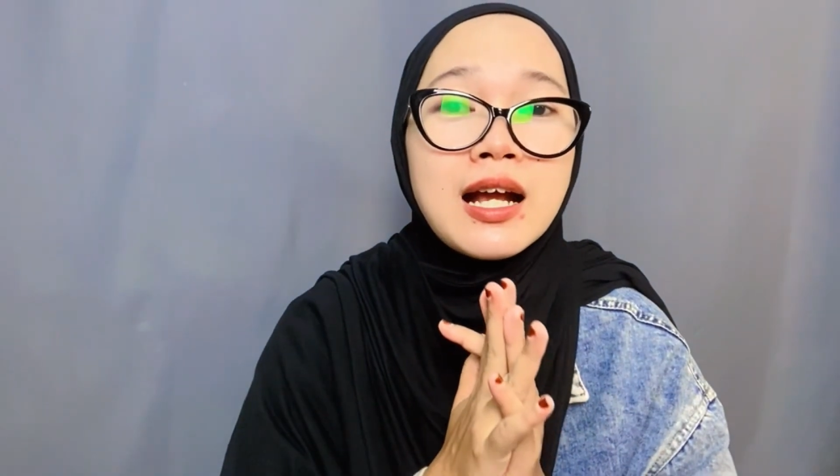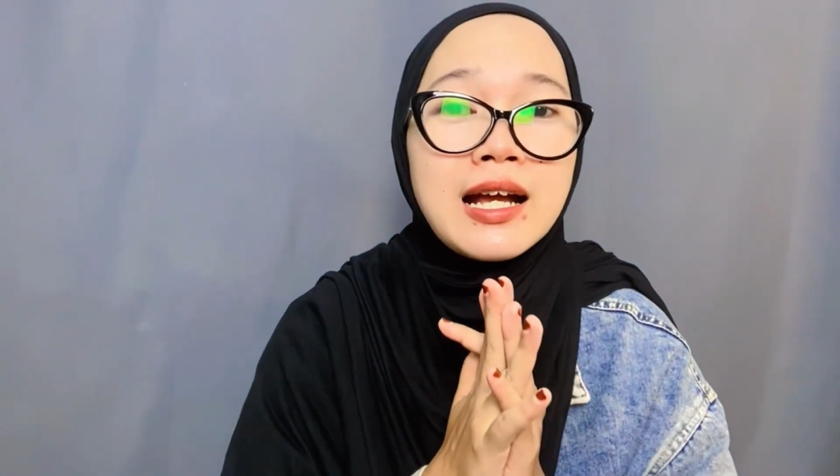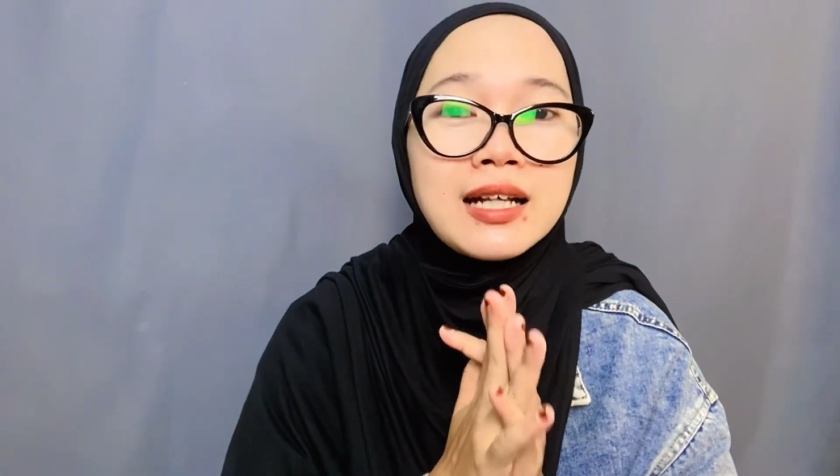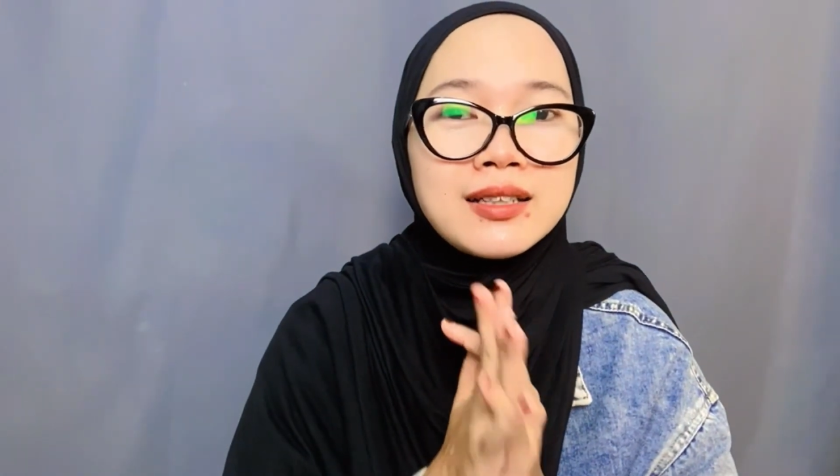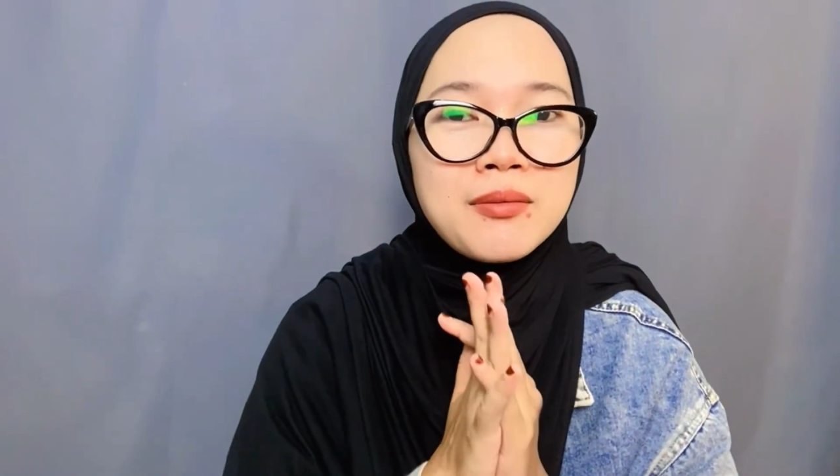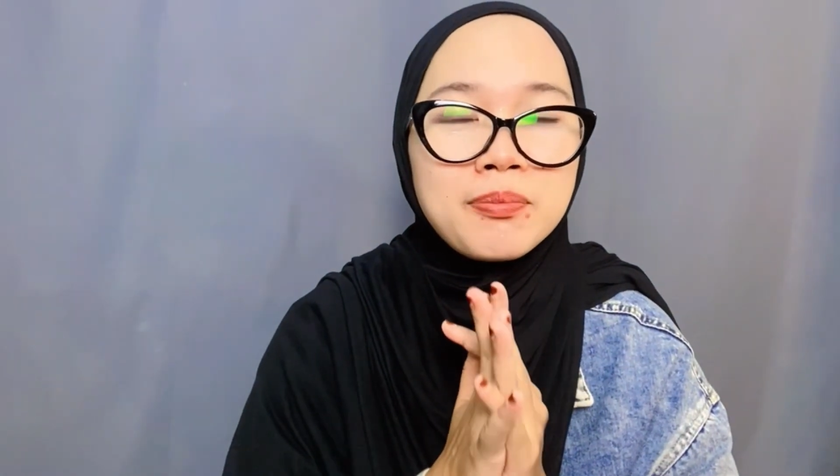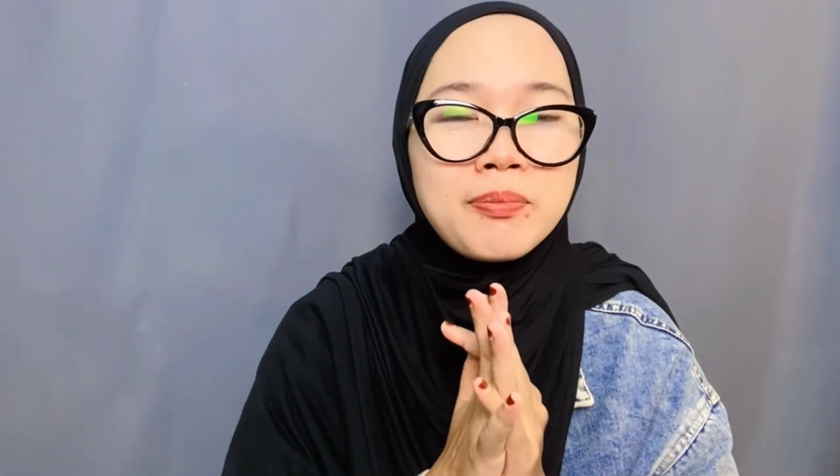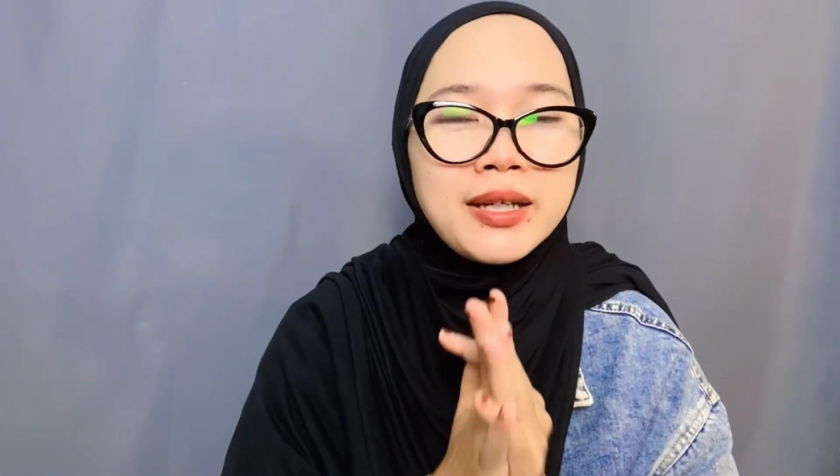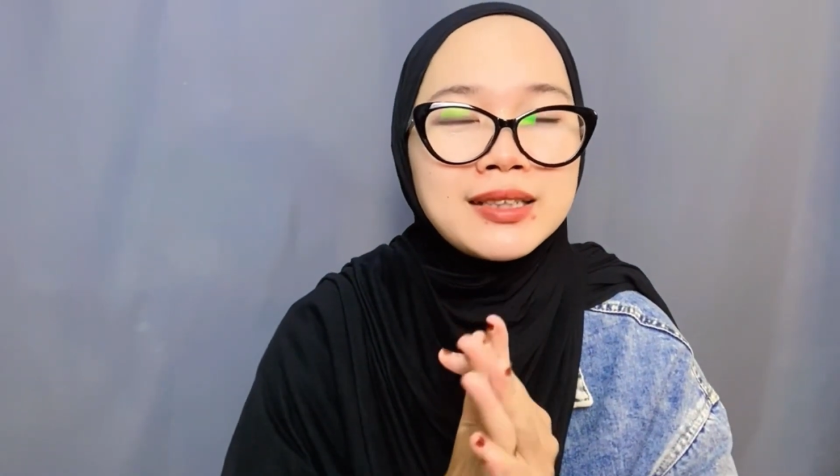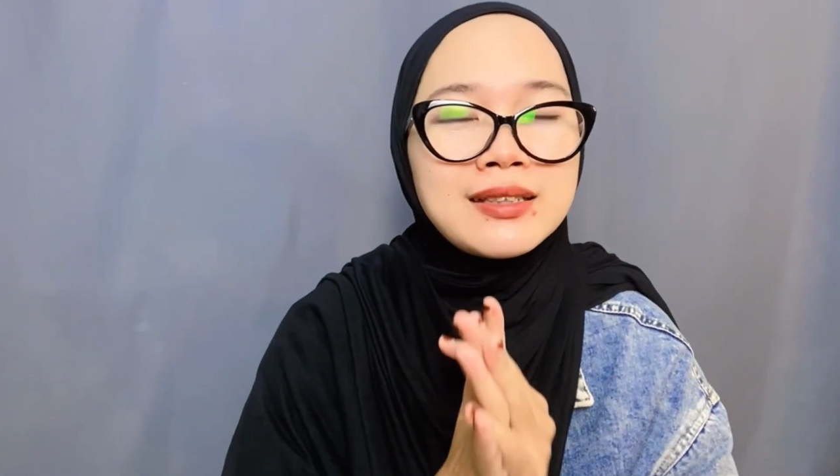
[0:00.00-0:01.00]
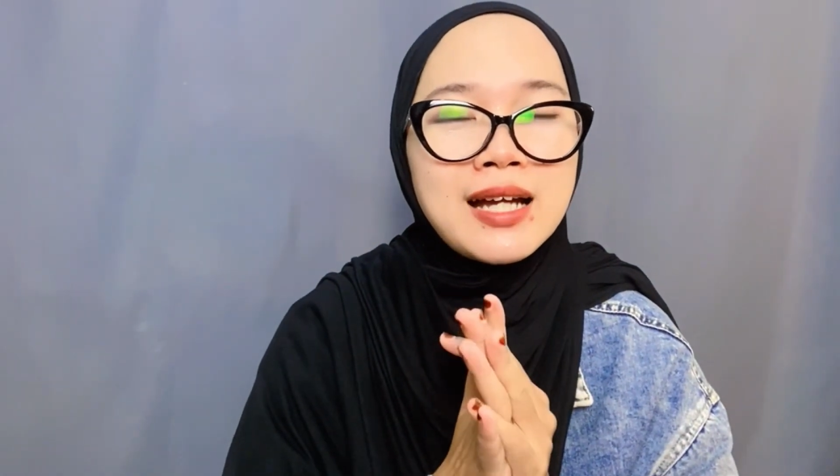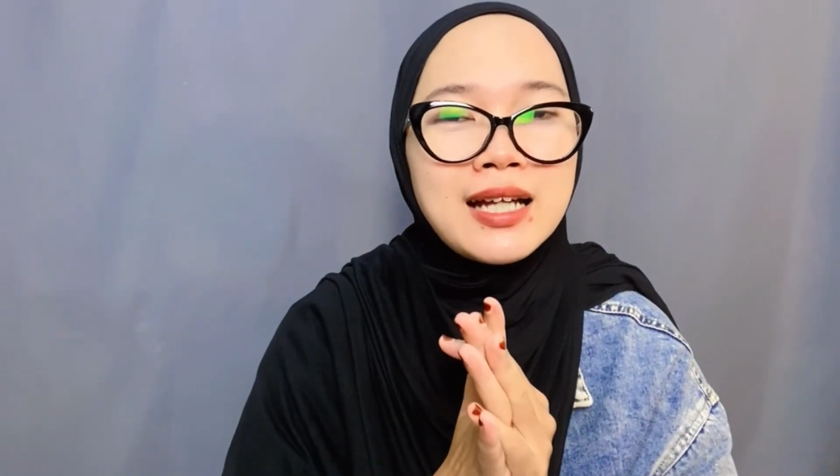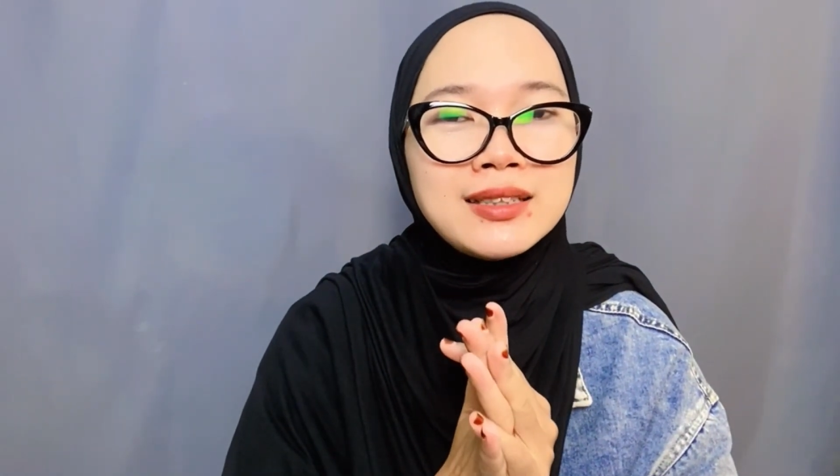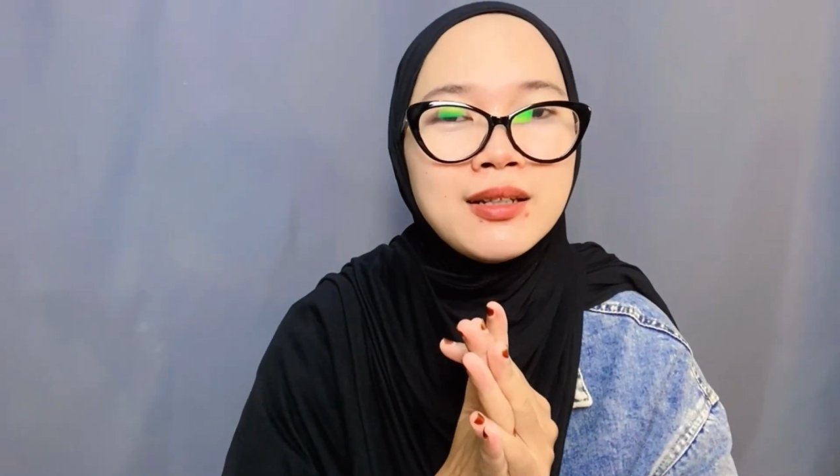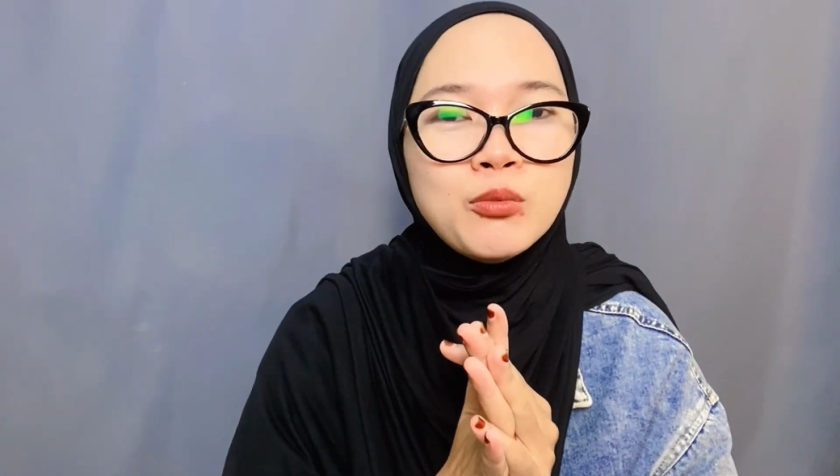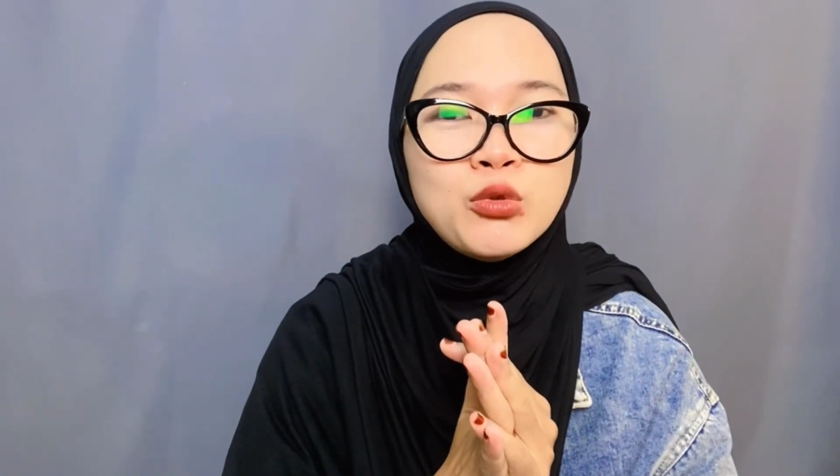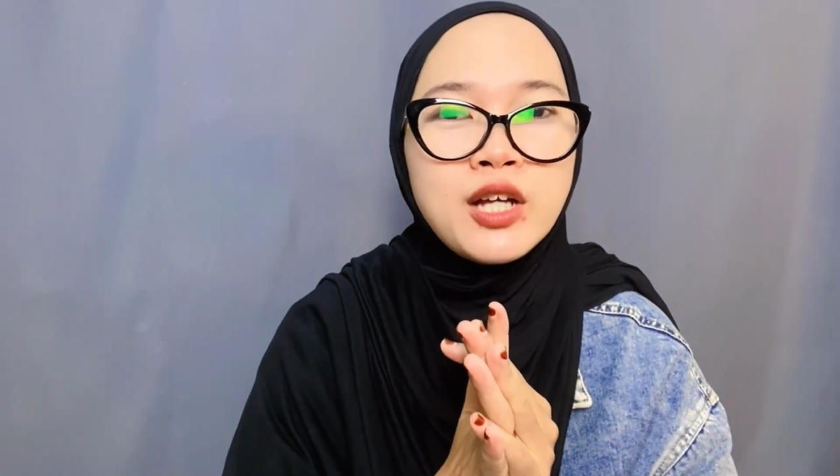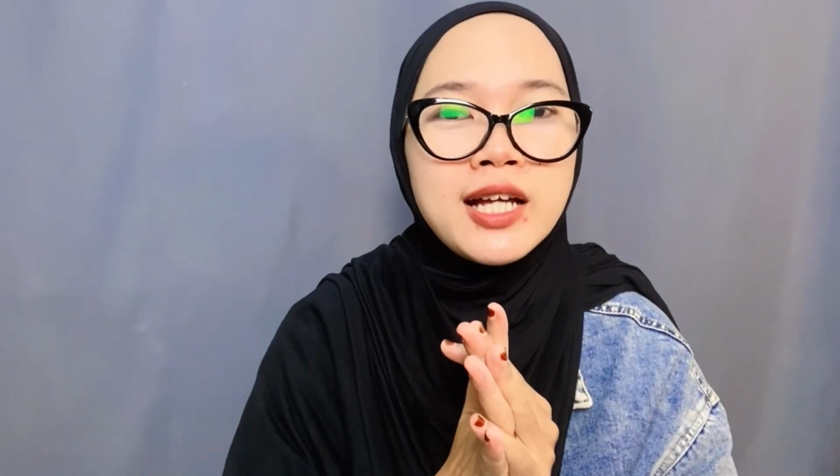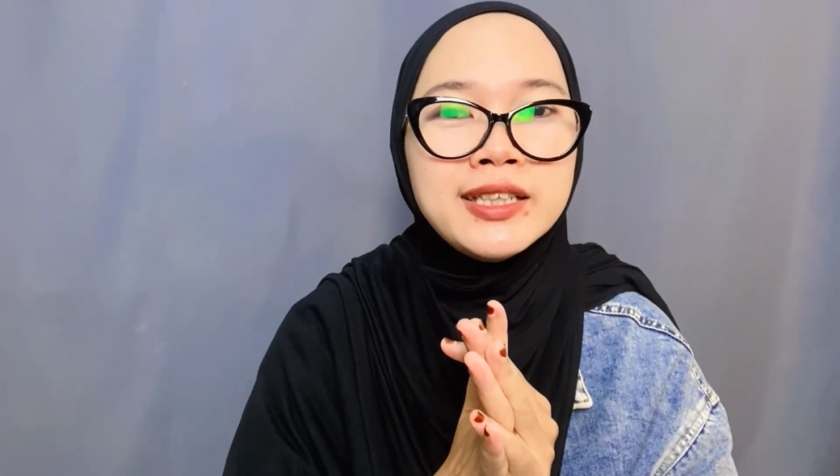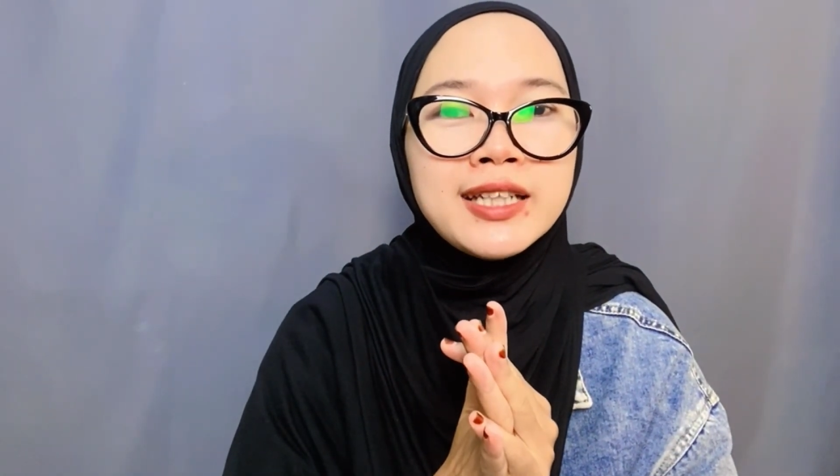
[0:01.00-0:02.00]
nggak sampai setengah jam
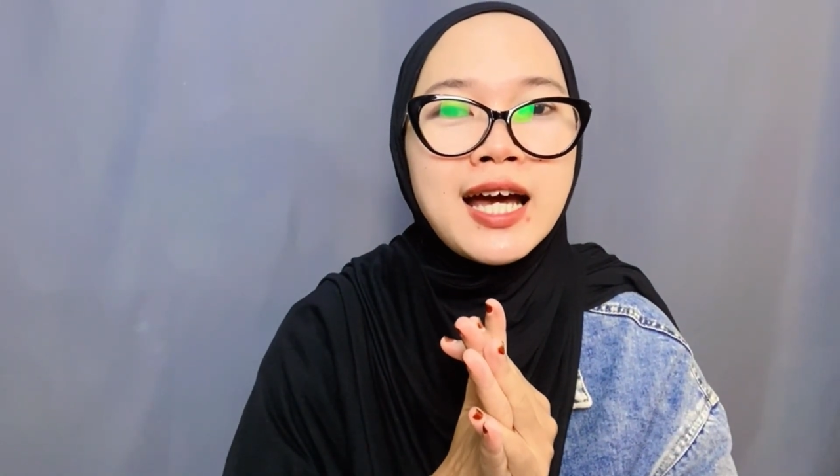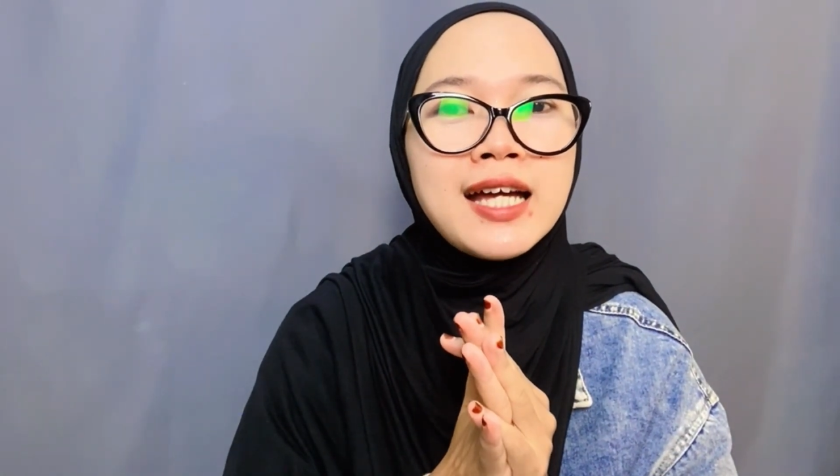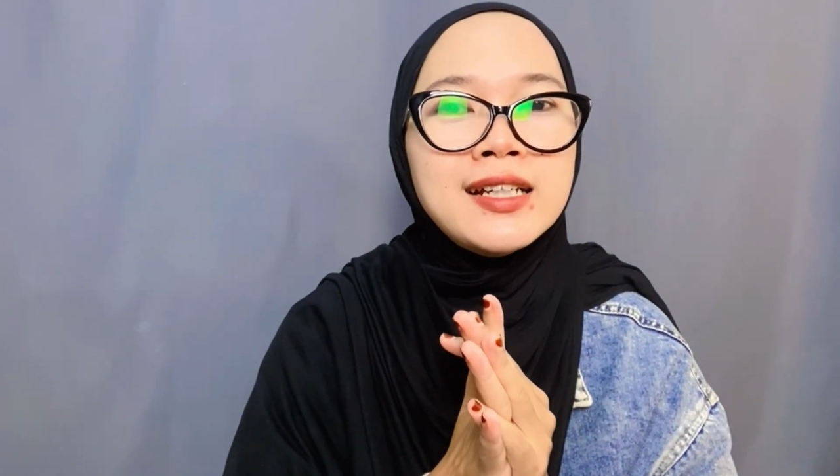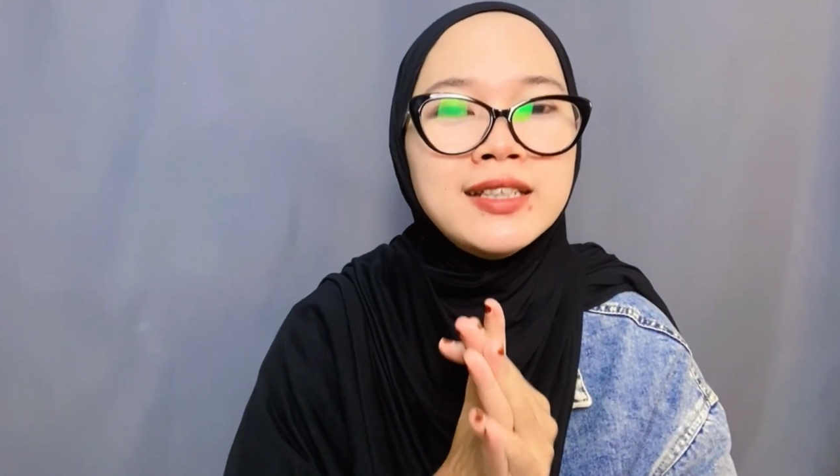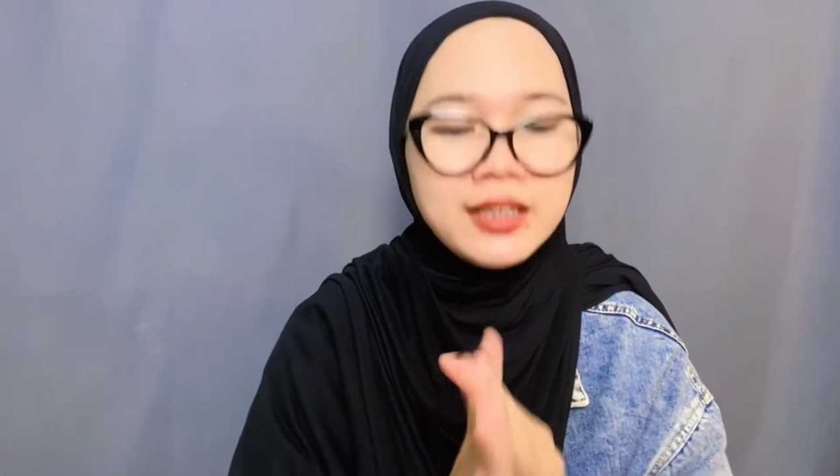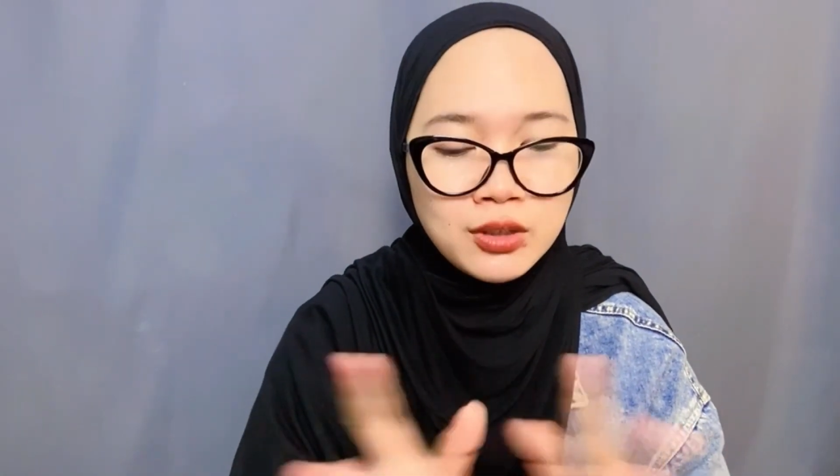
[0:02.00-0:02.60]
udah jadi